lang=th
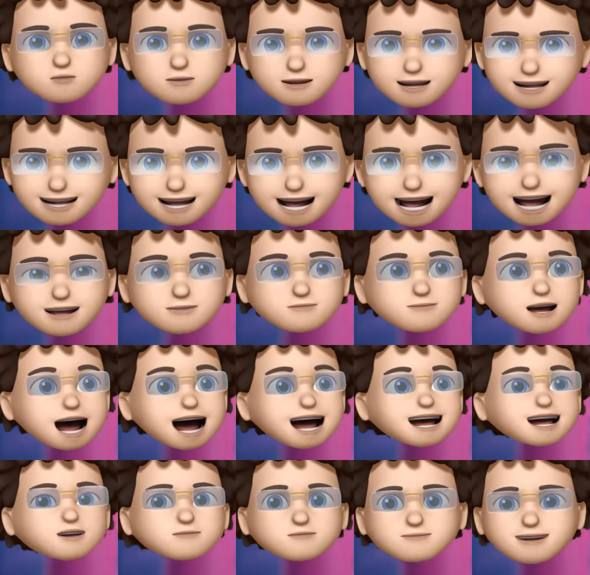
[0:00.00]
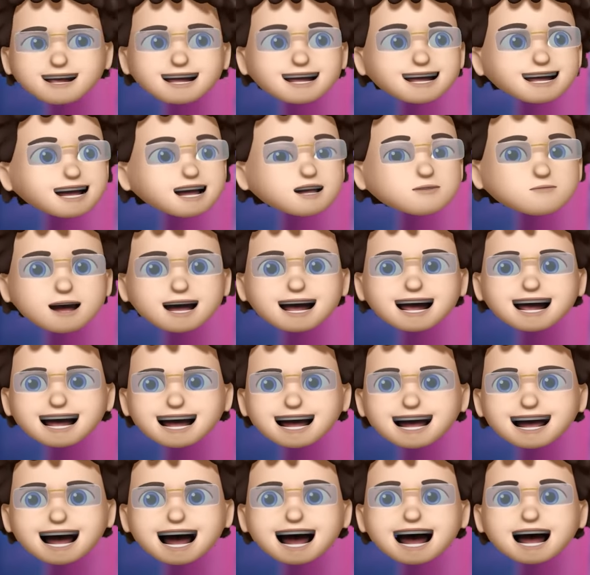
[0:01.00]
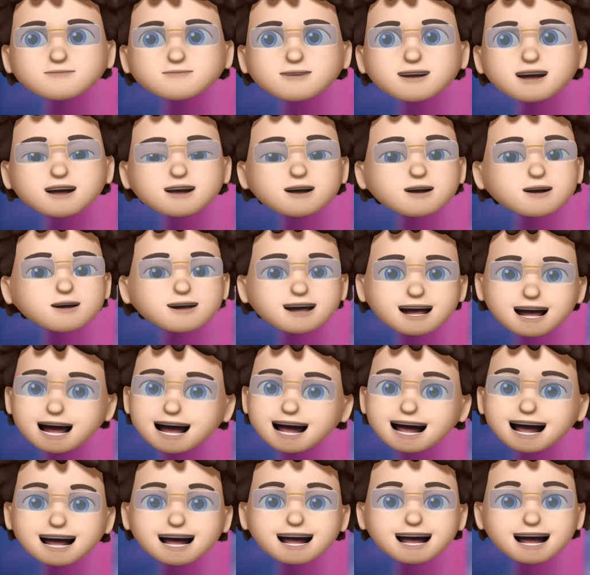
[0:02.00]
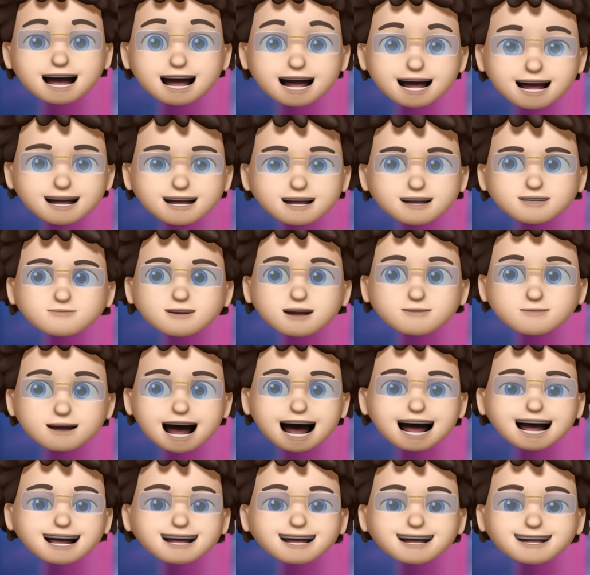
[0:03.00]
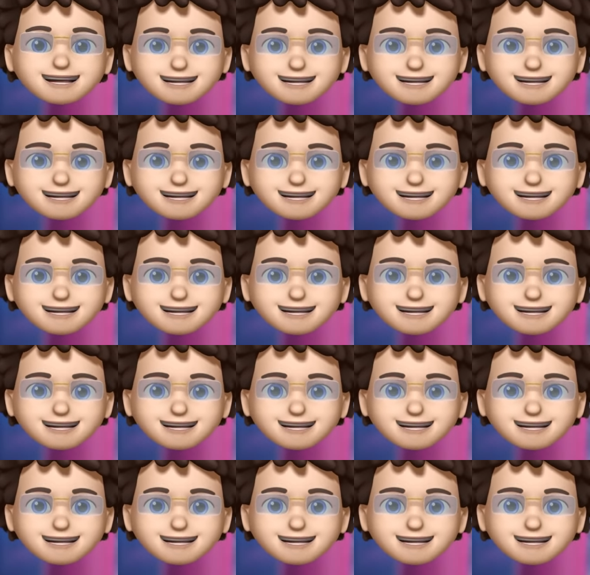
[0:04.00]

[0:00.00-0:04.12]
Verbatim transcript: รู้เรื่อง มาอีกหมื่นหนึ่งไปทีครับ โอเค เลิก บ๊าย บา